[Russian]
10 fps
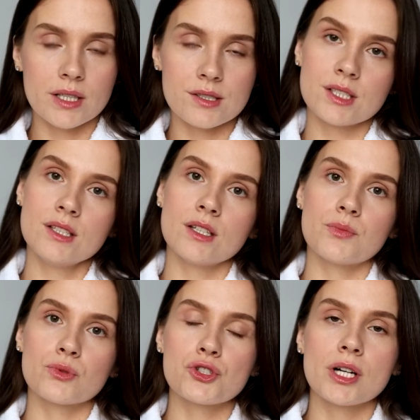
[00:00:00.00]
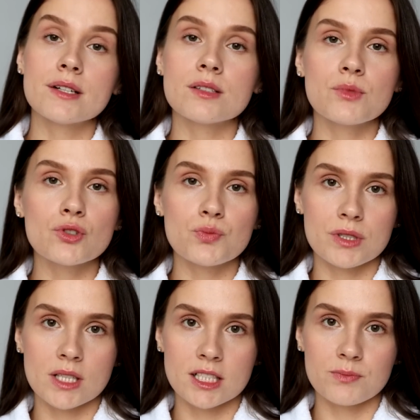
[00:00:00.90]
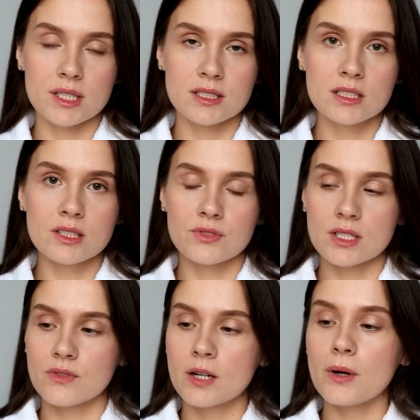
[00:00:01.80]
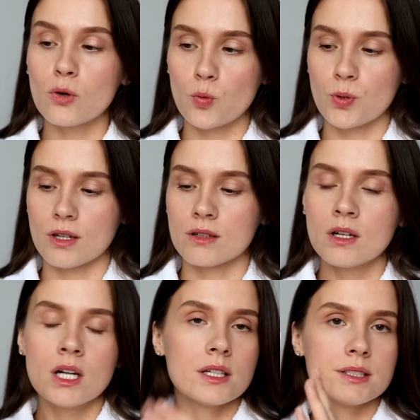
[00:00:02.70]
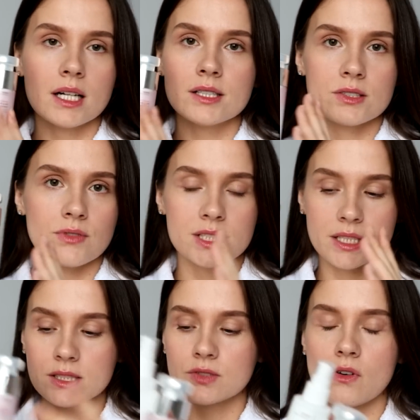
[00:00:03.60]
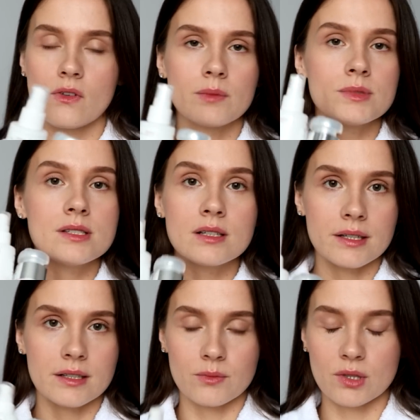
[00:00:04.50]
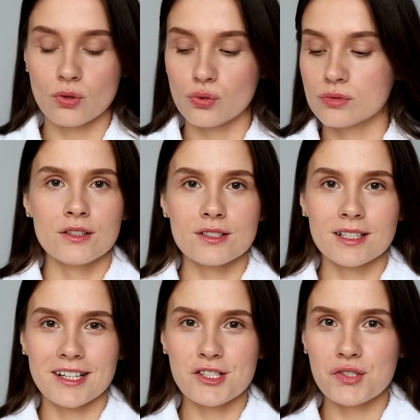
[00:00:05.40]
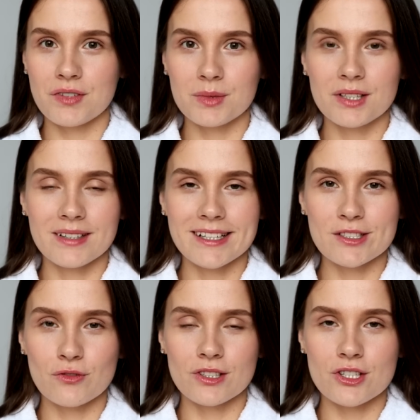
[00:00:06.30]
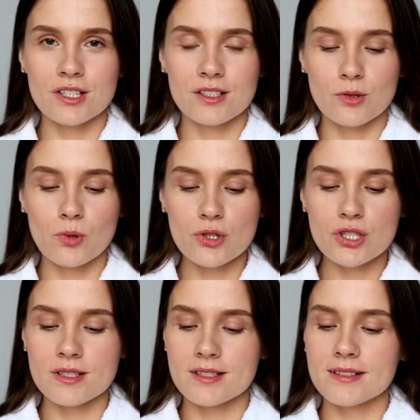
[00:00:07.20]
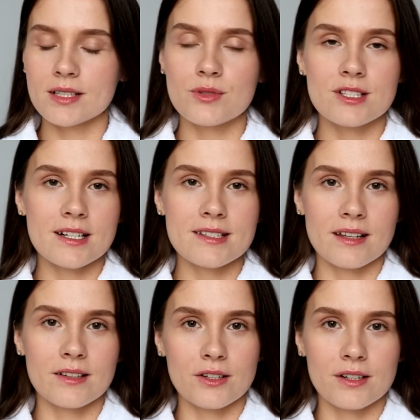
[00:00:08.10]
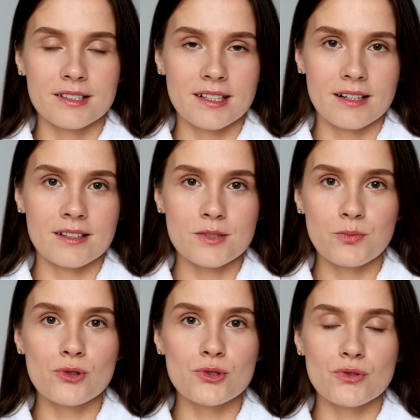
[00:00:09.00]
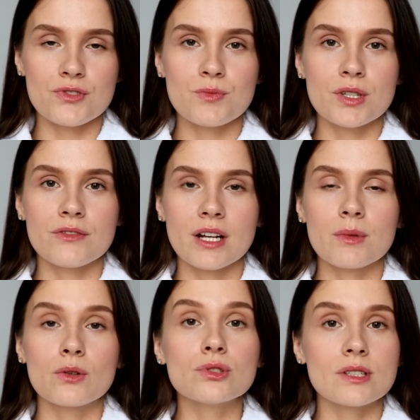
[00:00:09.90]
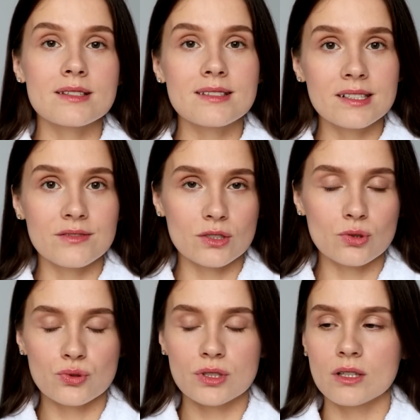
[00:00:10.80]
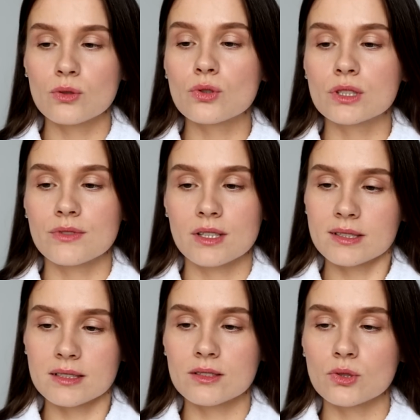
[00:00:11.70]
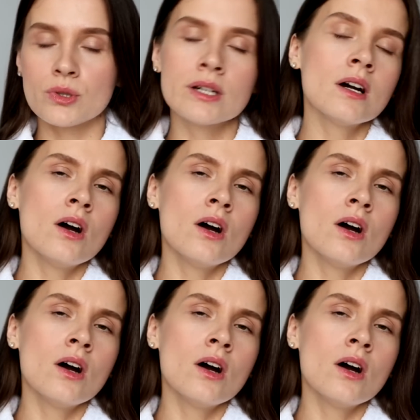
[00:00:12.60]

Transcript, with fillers: корзине и получаете минус 15% на свои покупки. Я эти два средства вам дико рекомендую. Не заканчиваем говорить о увлажнении кожи. Здесь обязательно я использую в зимнем зимнее время года сыворотку с гиалуроновой кислотой.